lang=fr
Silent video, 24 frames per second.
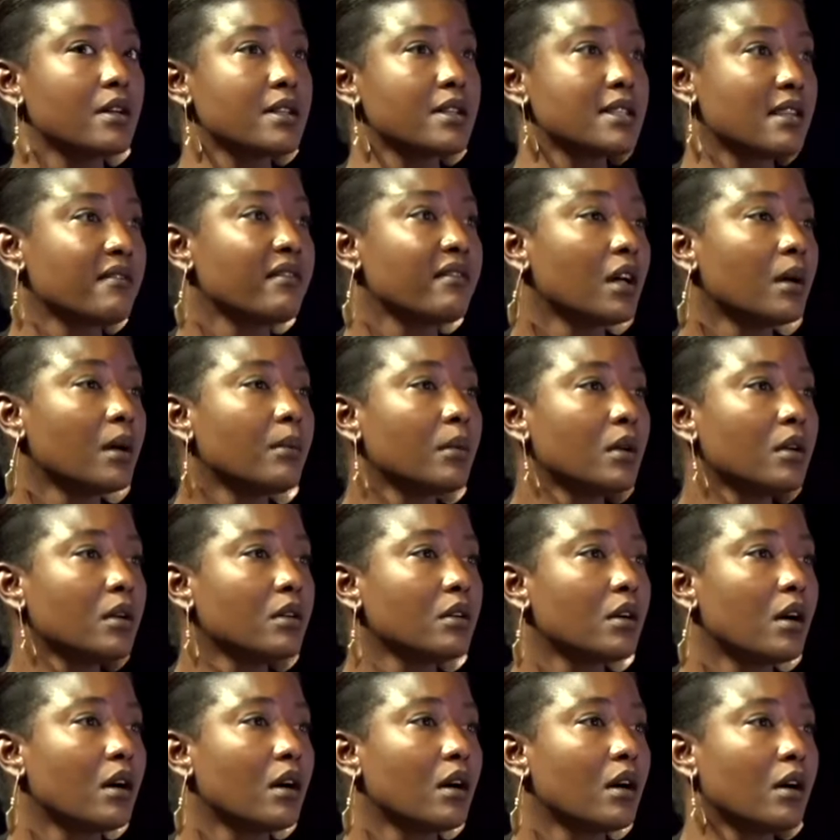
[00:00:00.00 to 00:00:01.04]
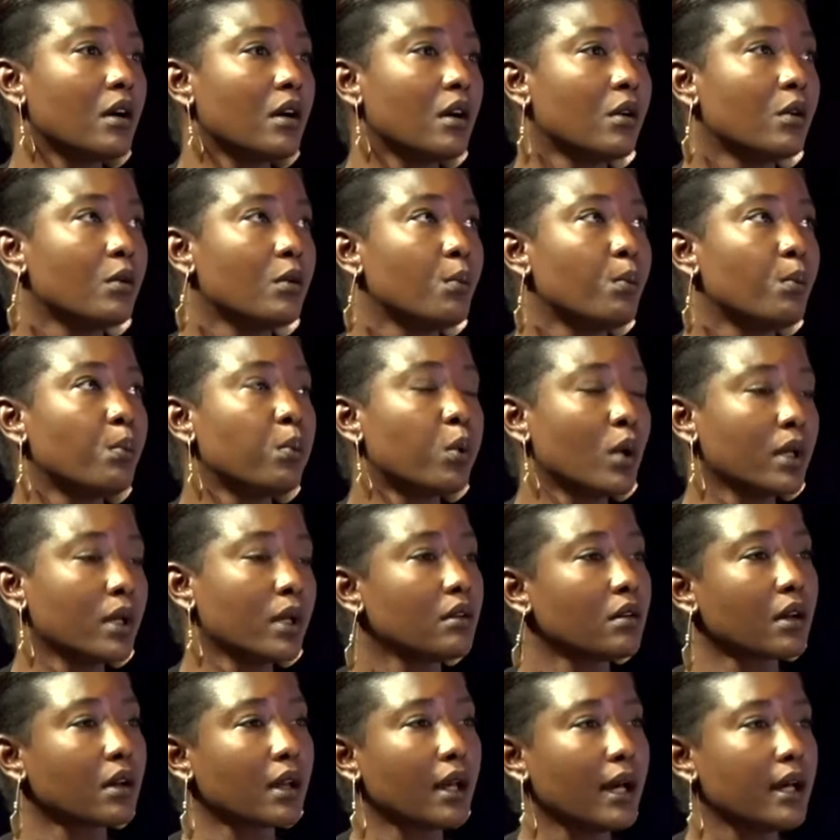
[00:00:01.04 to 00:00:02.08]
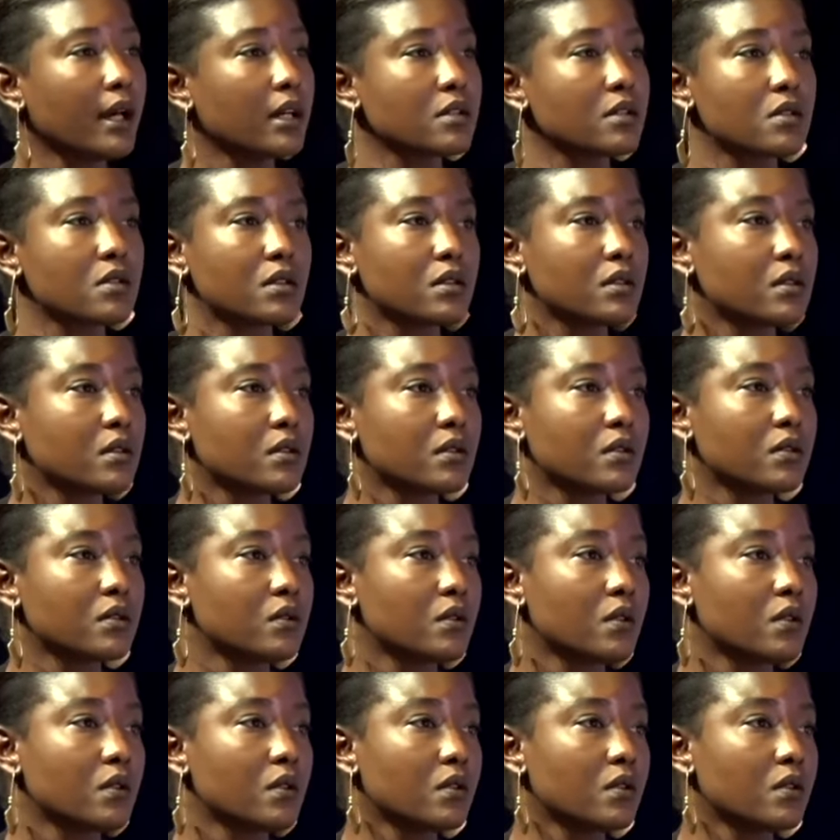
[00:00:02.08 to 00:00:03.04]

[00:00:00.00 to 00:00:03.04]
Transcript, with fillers: c'est vraiment un, point d'ancrage euh,